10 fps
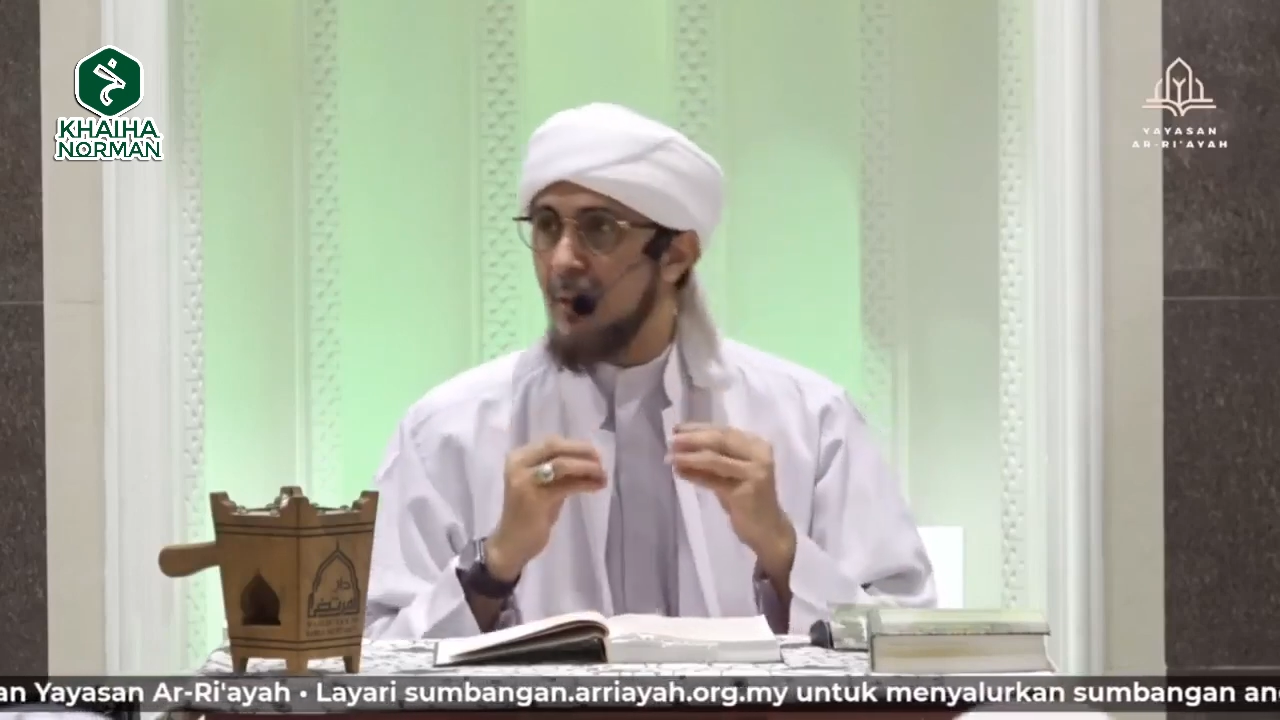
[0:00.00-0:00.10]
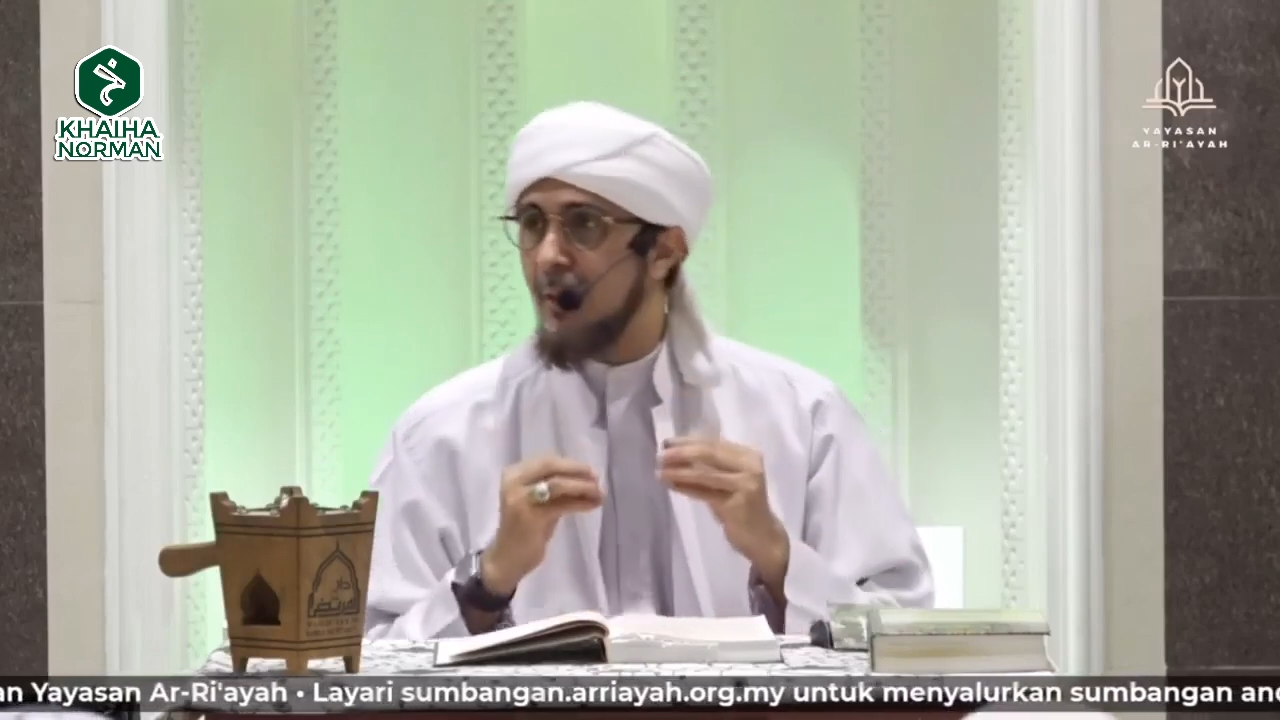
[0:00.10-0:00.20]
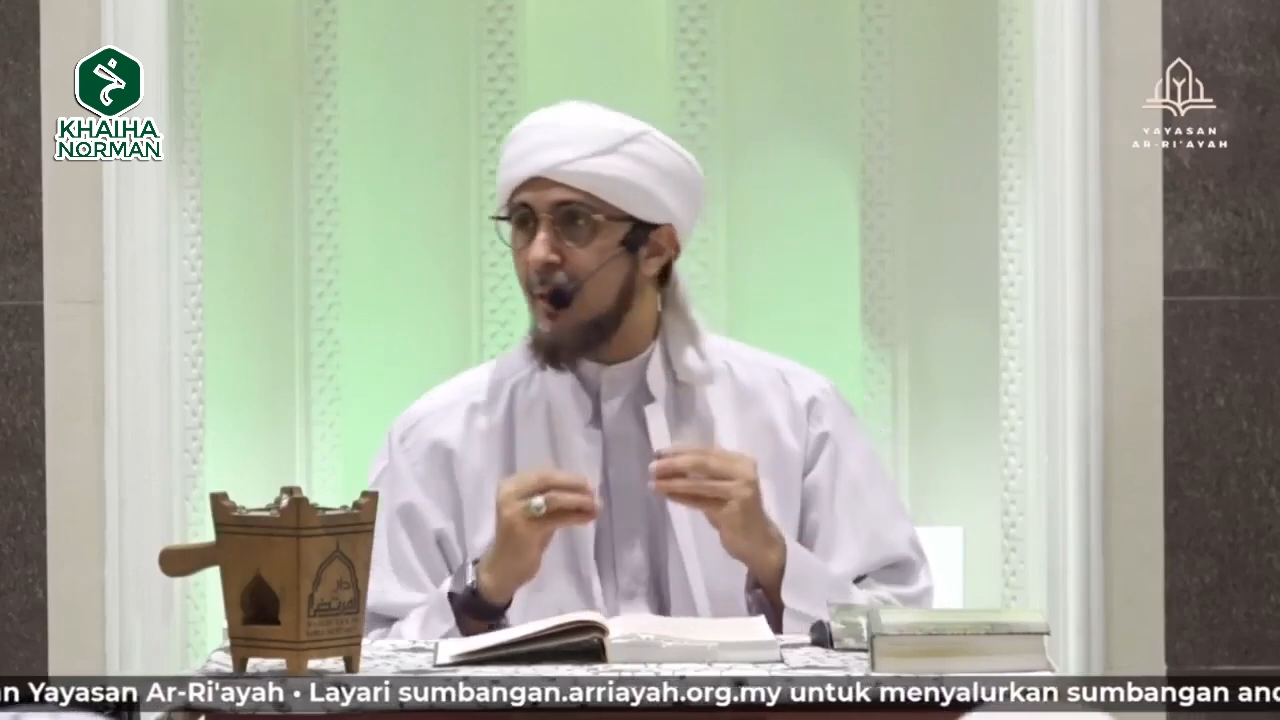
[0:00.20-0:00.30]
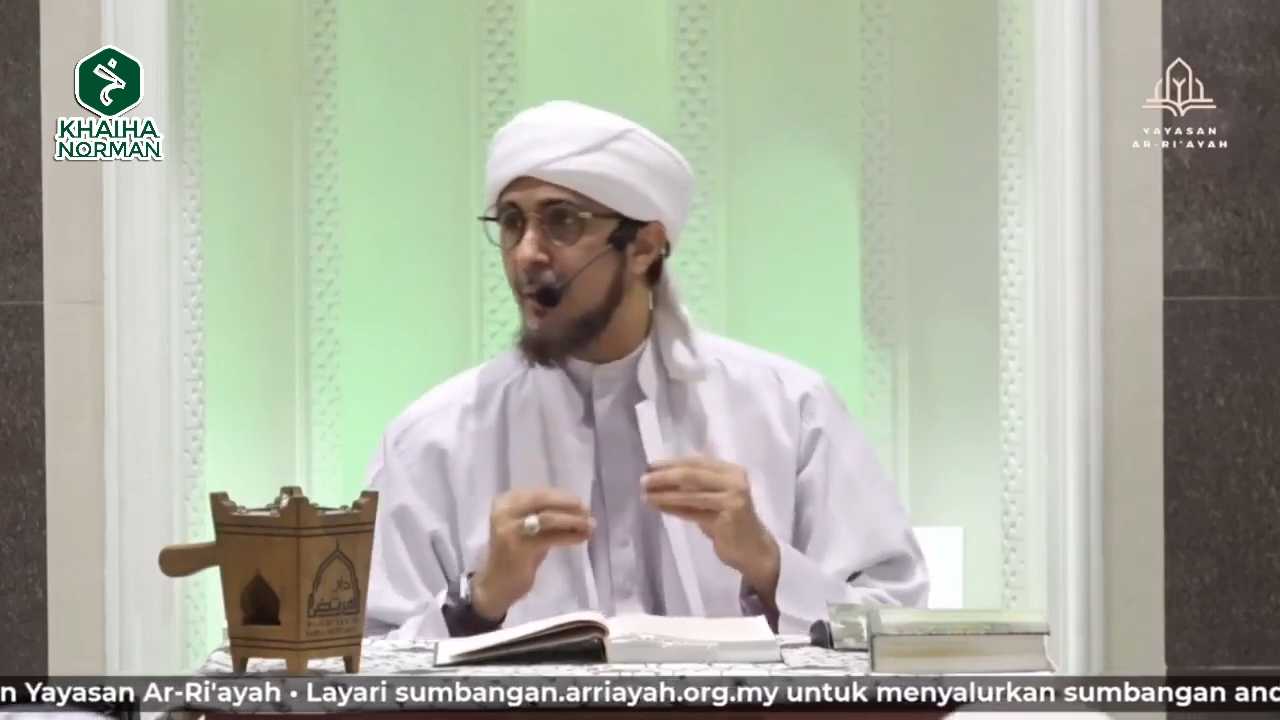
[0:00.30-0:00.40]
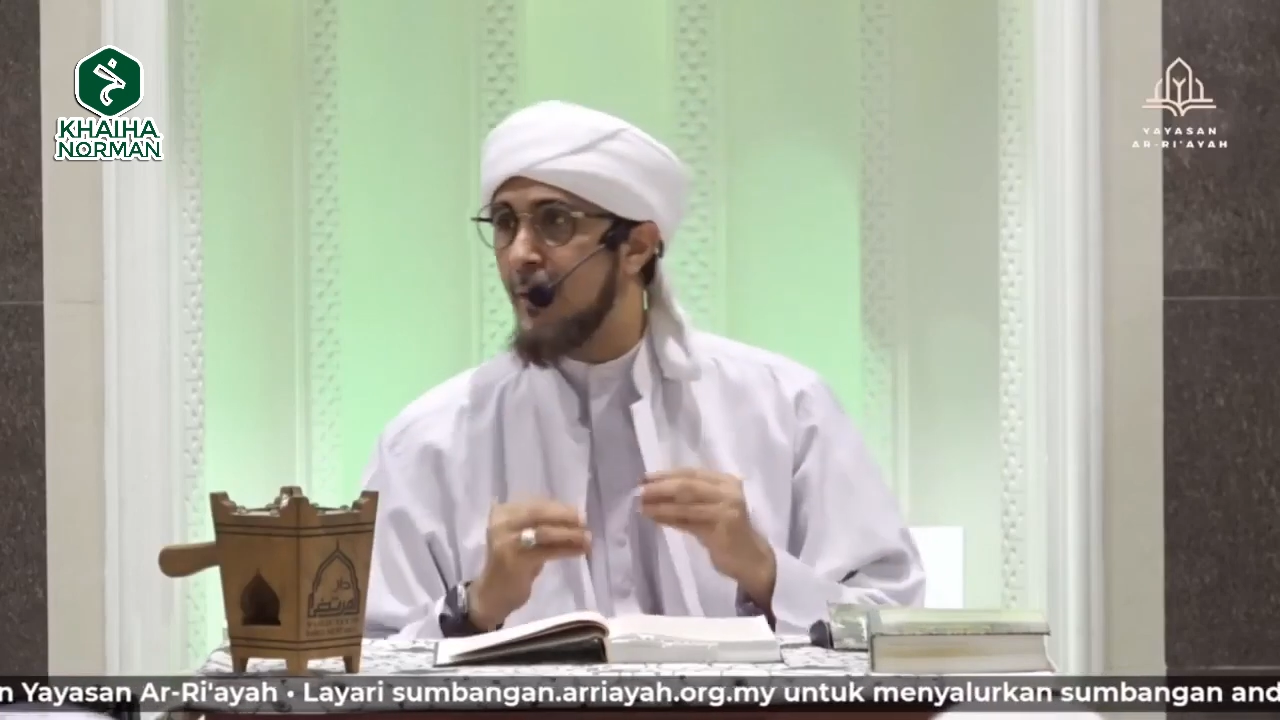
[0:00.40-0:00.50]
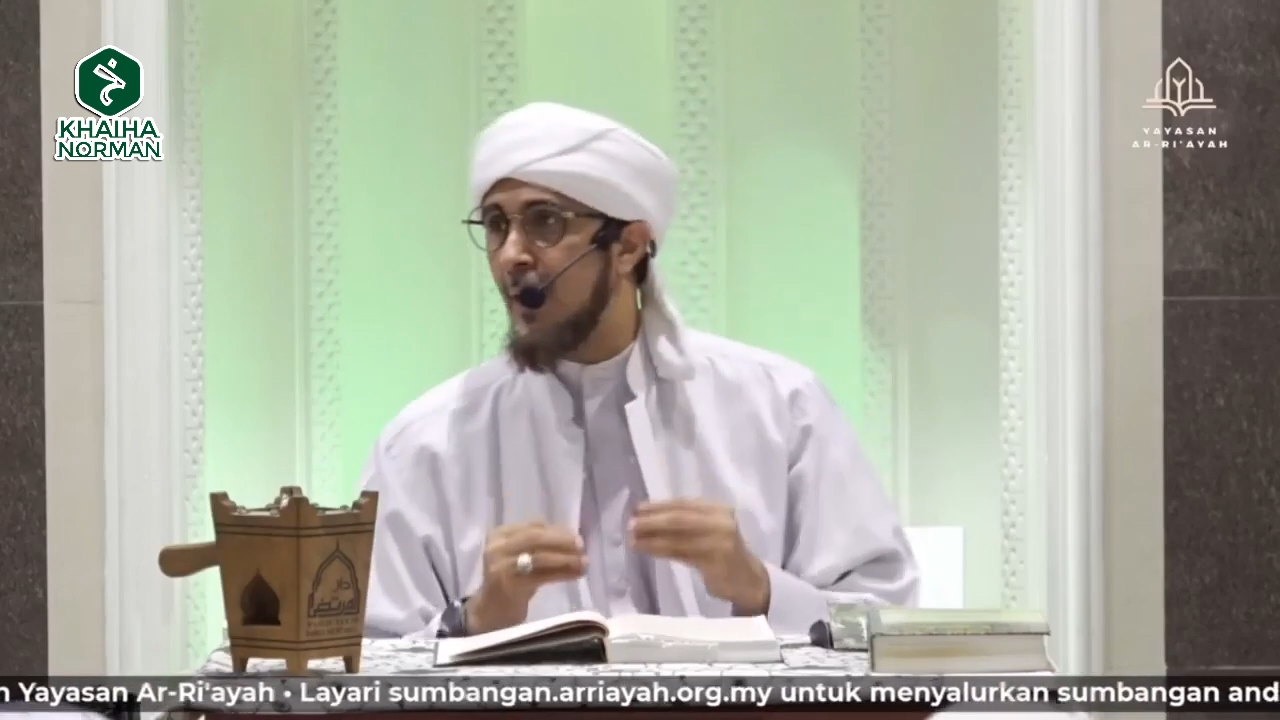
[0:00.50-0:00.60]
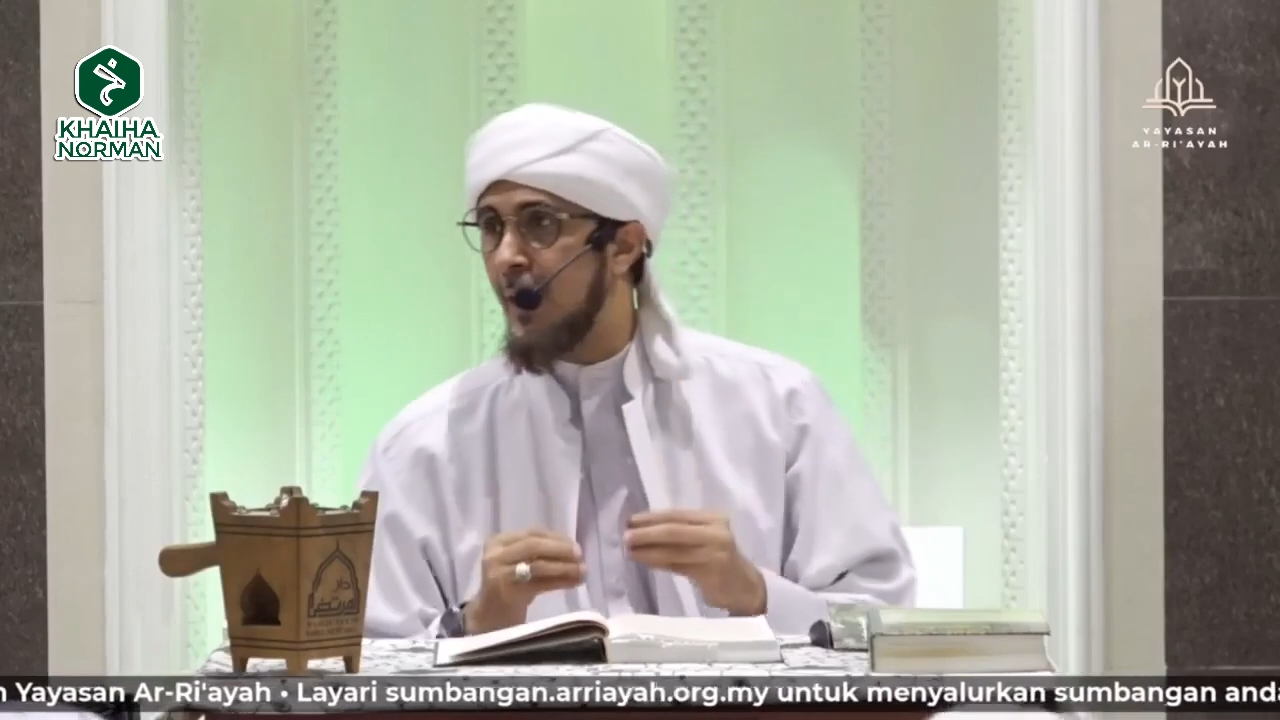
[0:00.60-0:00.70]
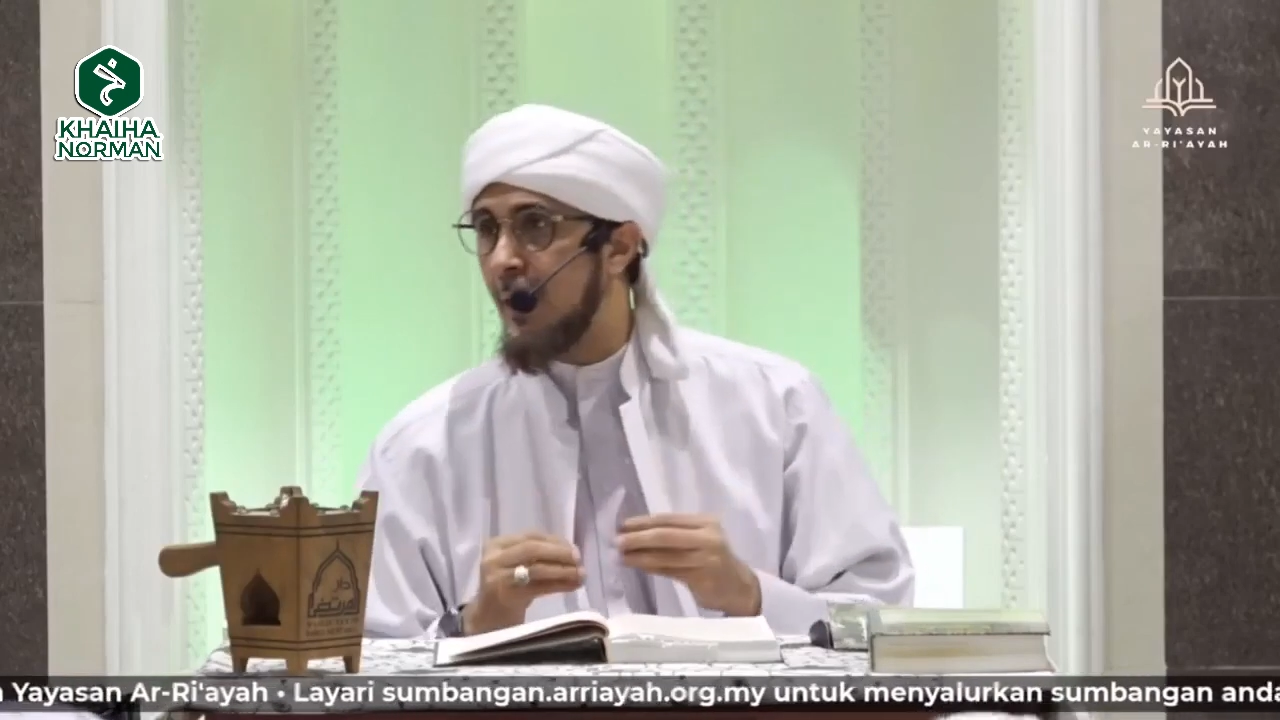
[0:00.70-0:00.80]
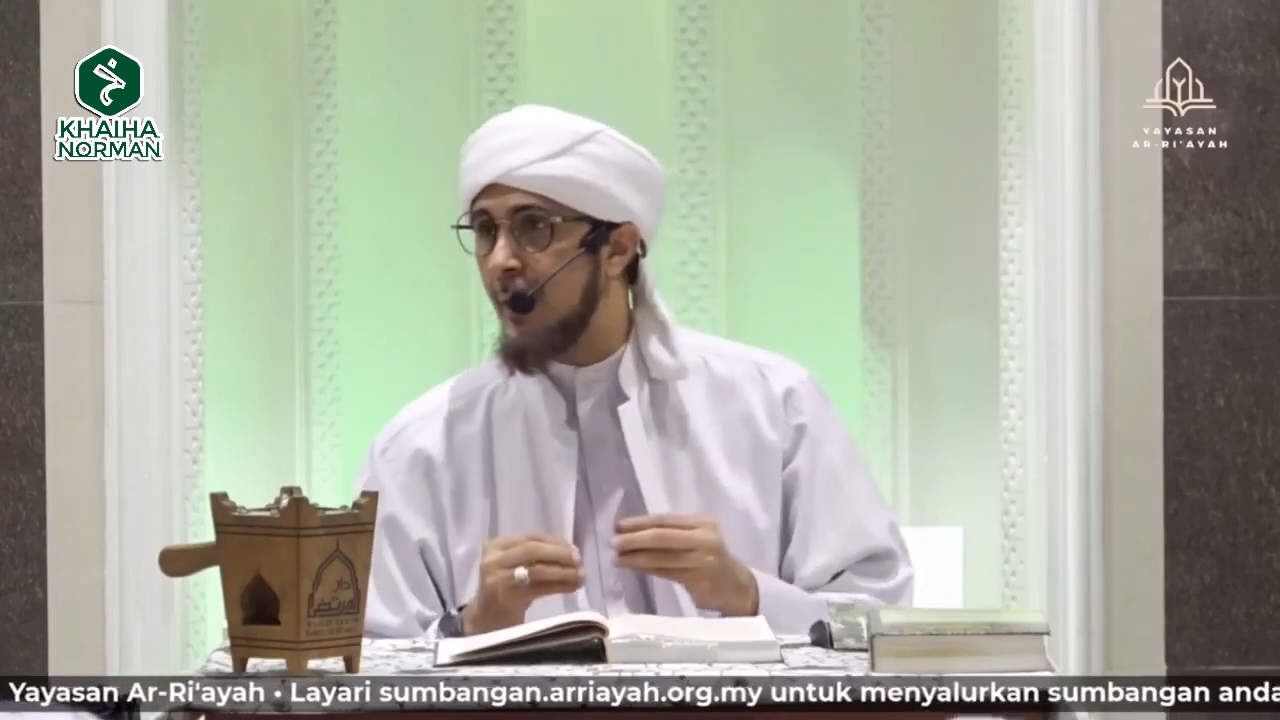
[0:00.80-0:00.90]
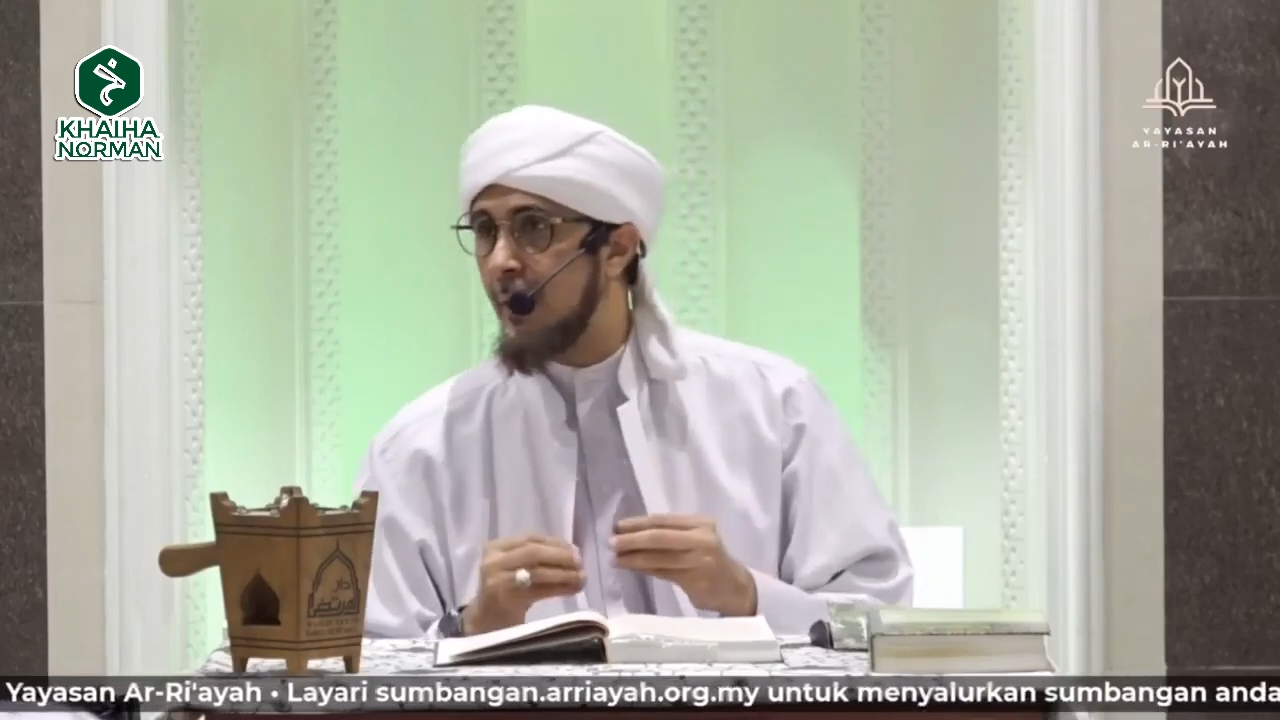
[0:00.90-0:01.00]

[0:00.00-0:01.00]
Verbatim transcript: terang-terangan